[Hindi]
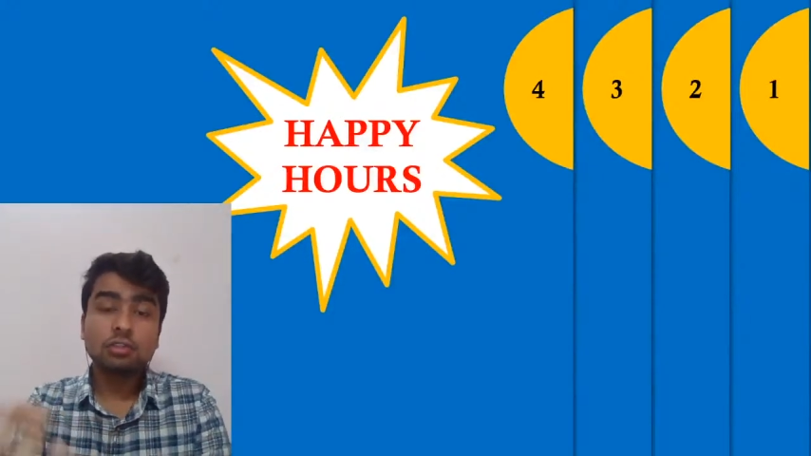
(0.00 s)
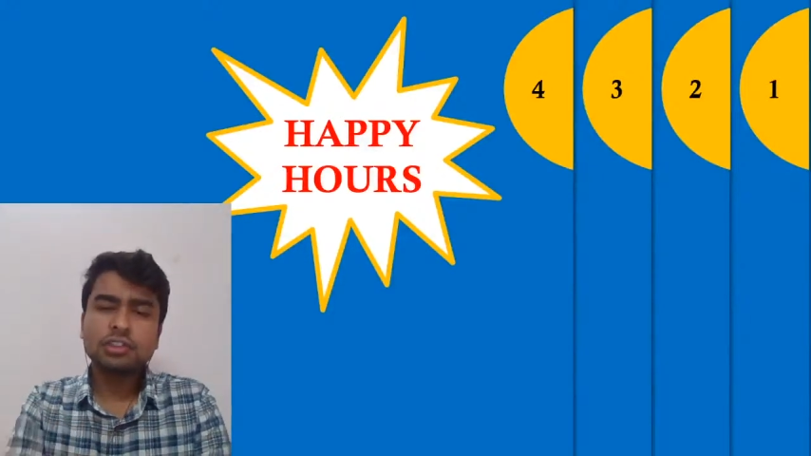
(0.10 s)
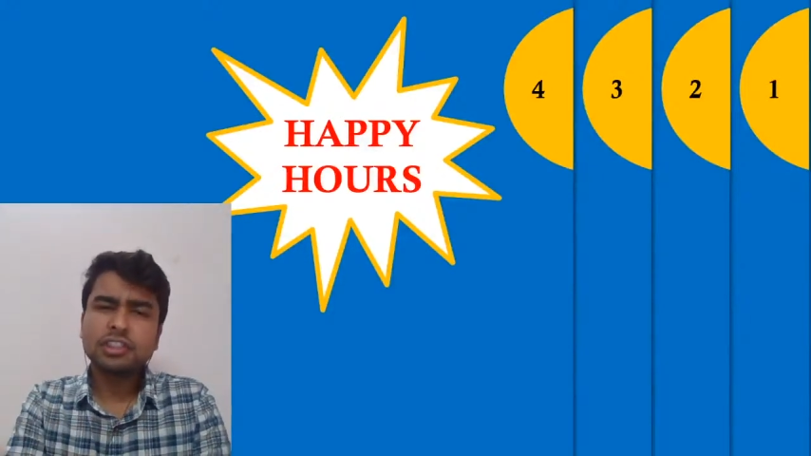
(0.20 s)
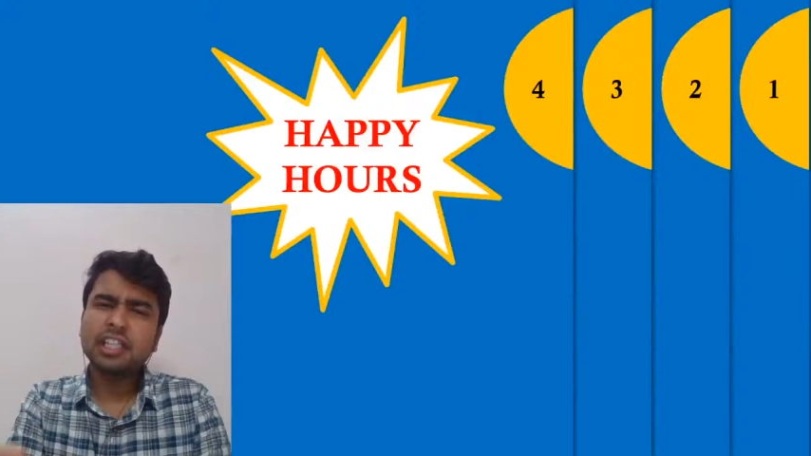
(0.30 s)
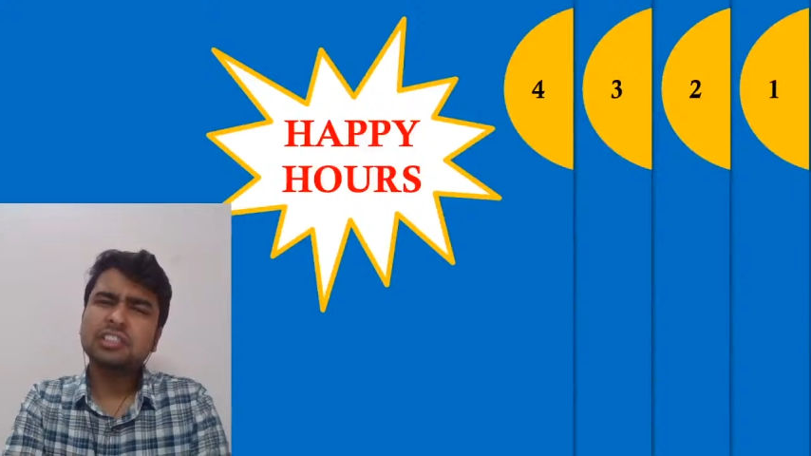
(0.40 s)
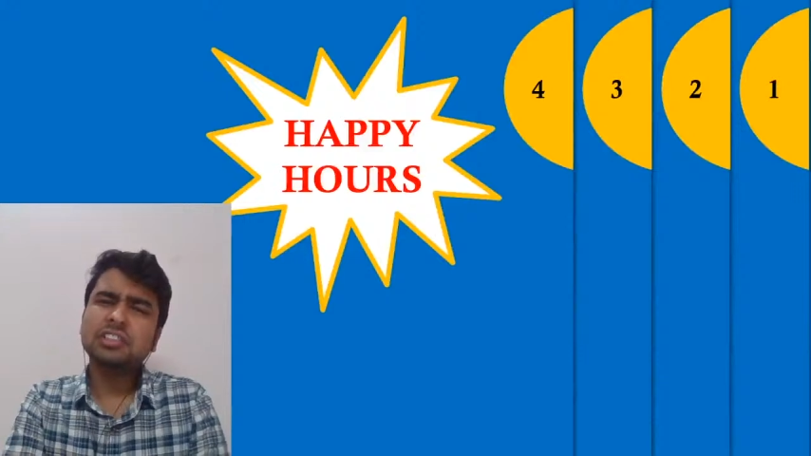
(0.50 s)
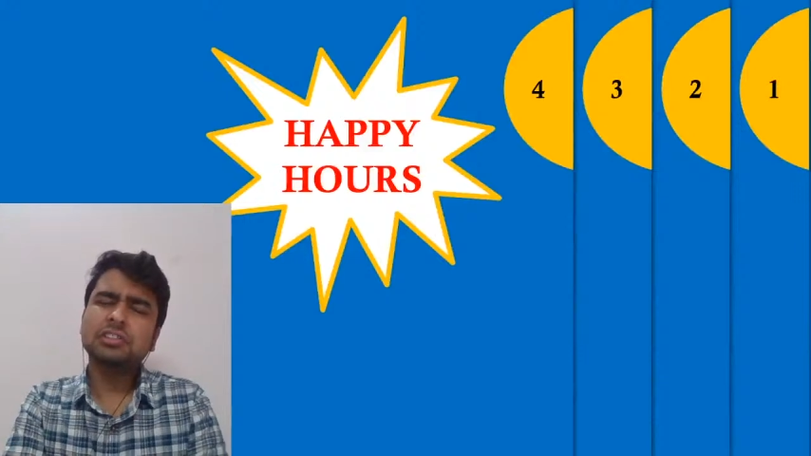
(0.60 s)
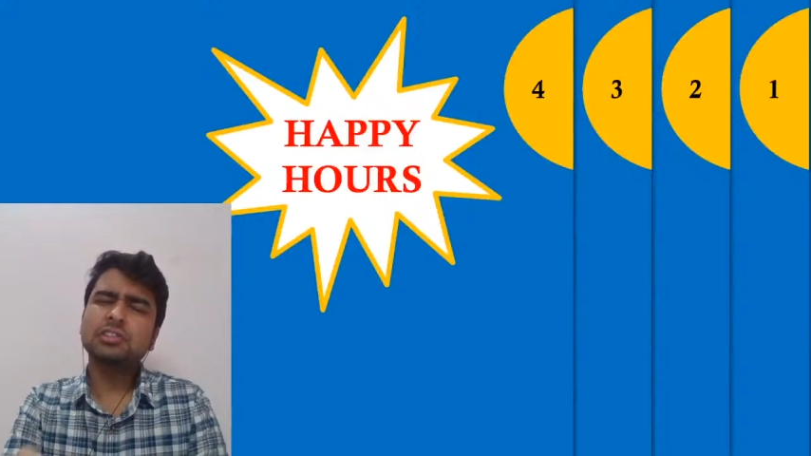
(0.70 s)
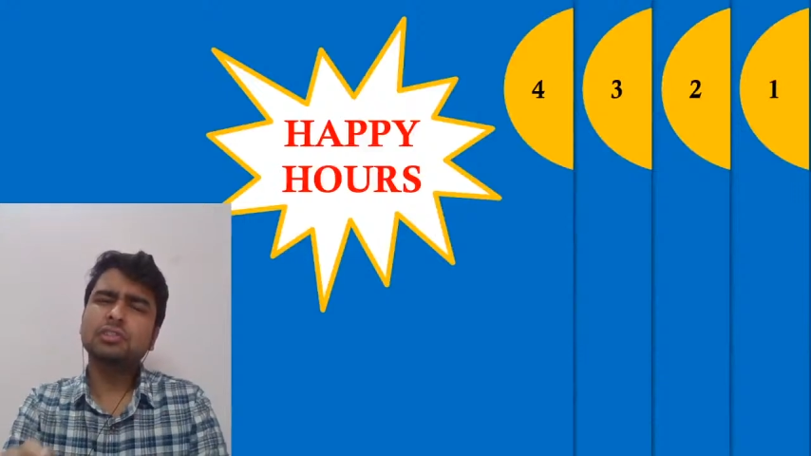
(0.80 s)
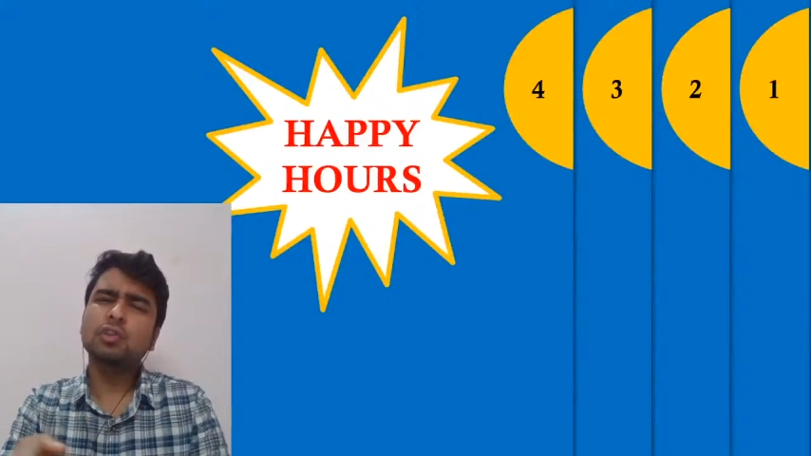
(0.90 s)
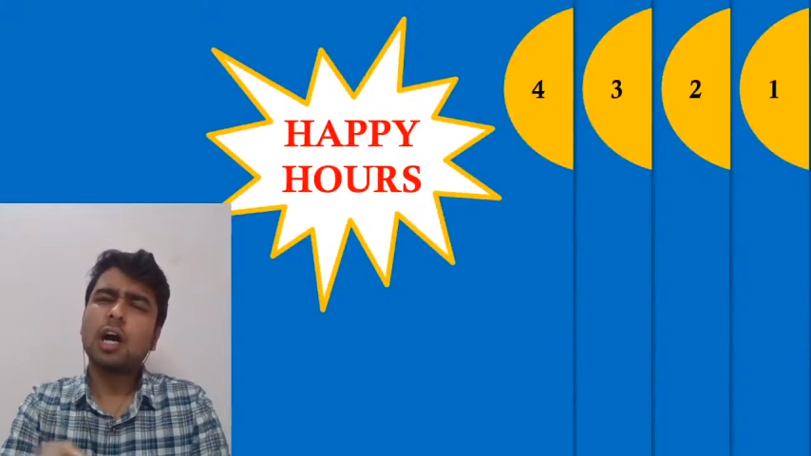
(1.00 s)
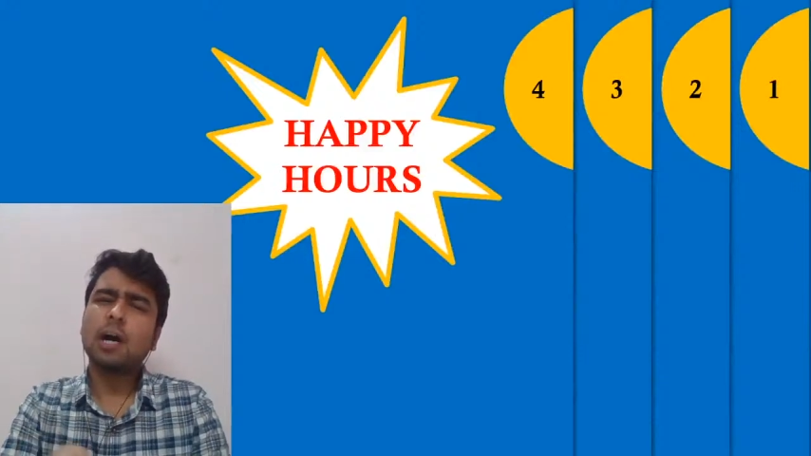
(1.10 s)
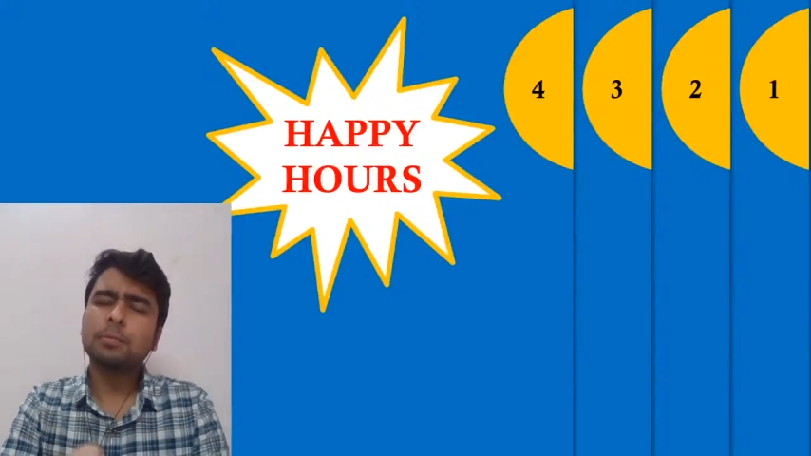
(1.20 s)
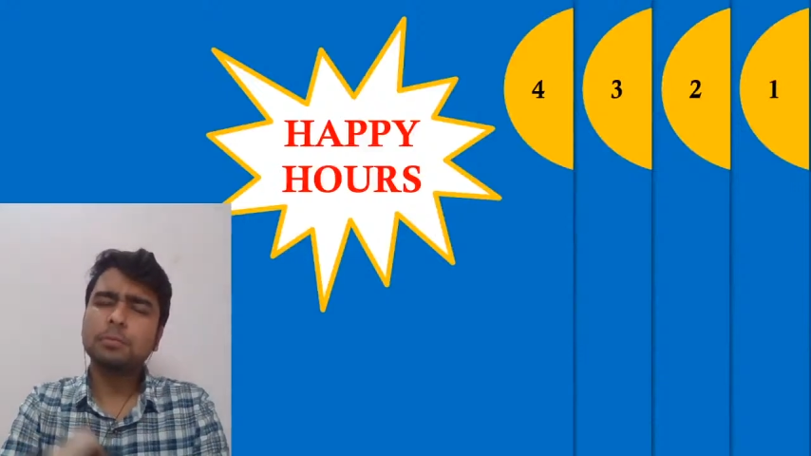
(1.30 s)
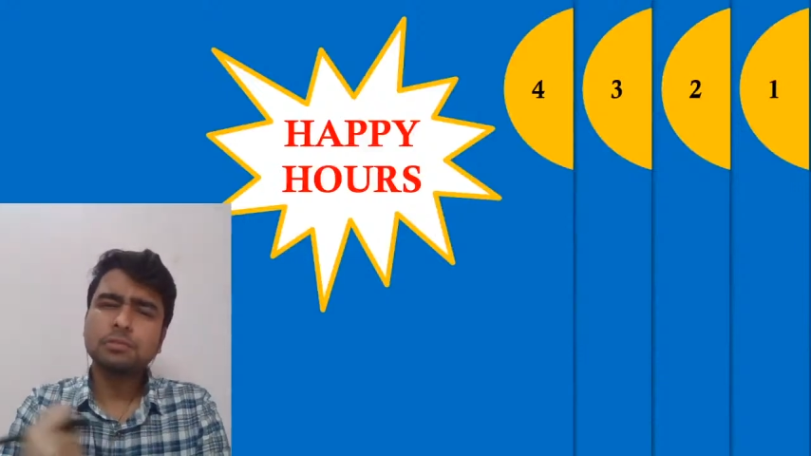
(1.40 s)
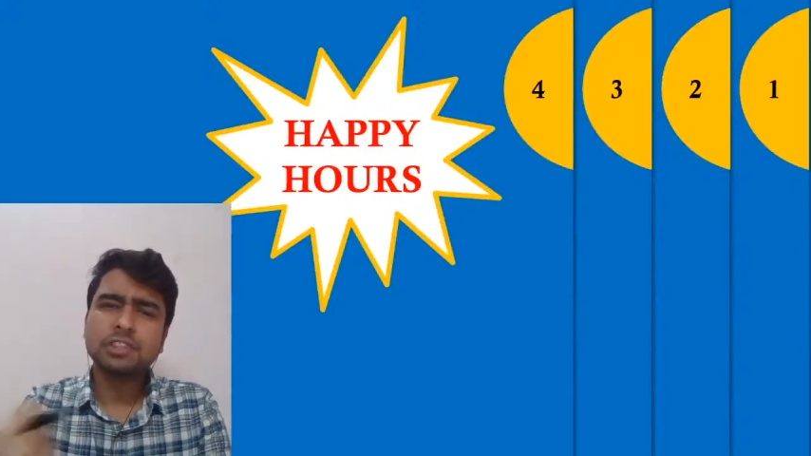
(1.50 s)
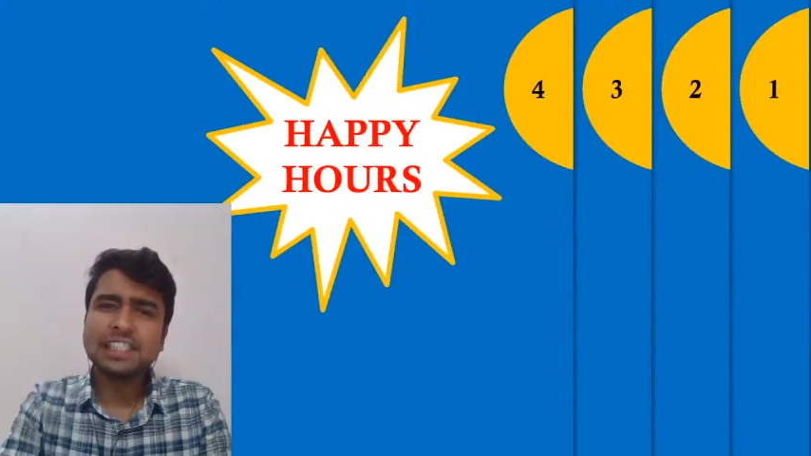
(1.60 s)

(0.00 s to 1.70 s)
तो ये चीज़ें जो आपको